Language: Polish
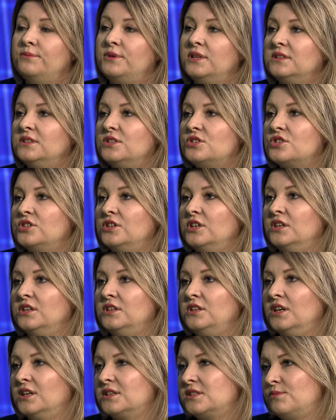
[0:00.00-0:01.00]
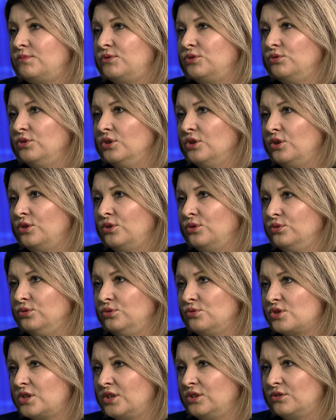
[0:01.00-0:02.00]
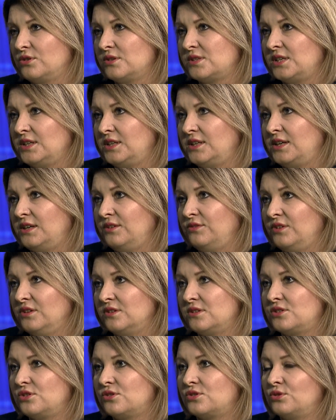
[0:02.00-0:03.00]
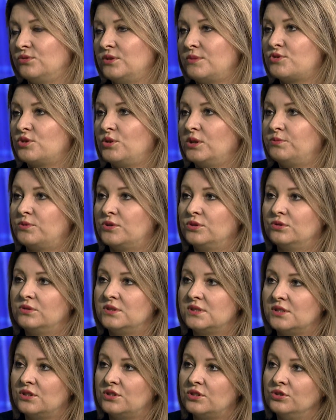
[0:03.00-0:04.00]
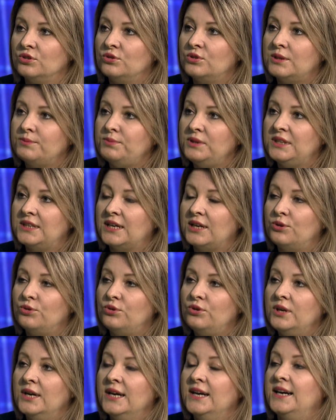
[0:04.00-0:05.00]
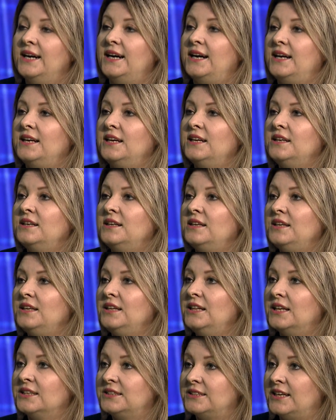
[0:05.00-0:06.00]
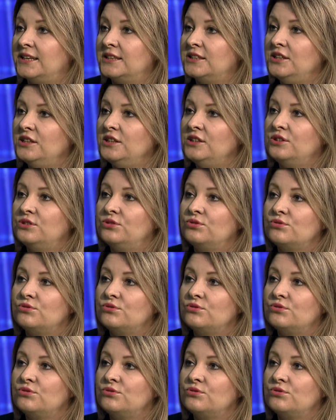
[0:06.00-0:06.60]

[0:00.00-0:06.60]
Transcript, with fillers: praktycznie nie akceptują dużego ryzyka, więc to są na przykład produkty z ochroną kapitału, ale i dla takich,